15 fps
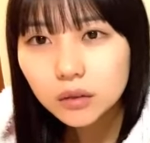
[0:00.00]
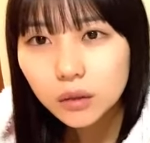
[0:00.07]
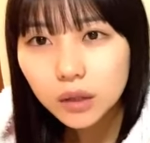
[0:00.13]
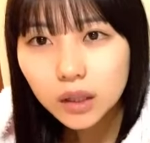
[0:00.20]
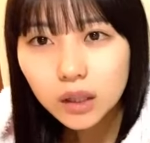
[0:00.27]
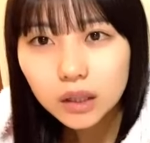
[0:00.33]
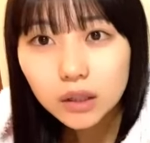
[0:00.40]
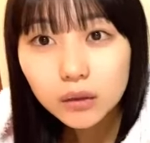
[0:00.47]

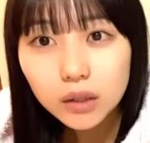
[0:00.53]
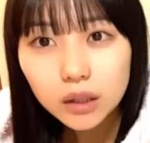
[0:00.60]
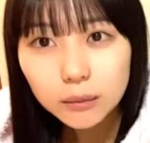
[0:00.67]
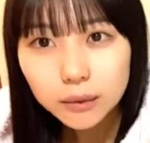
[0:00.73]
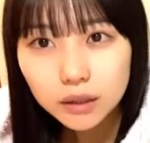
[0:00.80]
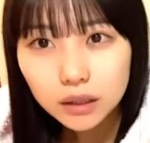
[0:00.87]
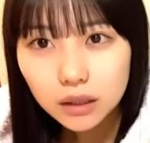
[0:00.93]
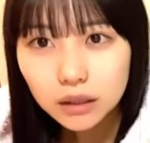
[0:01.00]
トリガーって分かり
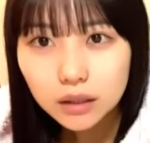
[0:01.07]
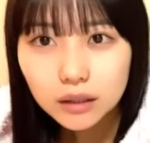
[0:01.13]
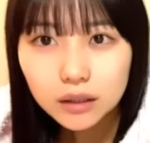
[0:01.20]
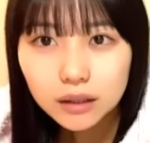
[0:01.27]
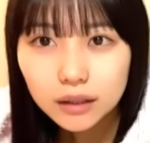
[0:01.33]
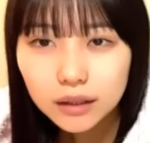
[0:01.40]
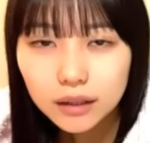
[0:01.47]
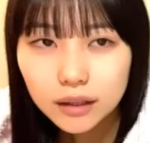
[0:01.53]
ますか
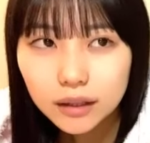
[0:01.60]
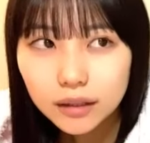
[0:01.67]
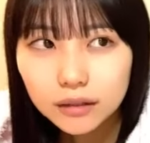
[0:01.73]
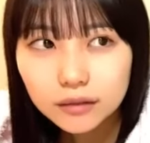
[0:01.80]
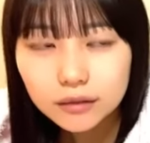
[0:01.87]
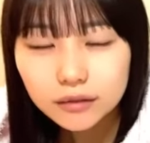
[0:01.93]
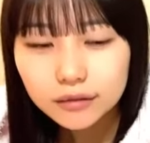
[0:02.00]
なんか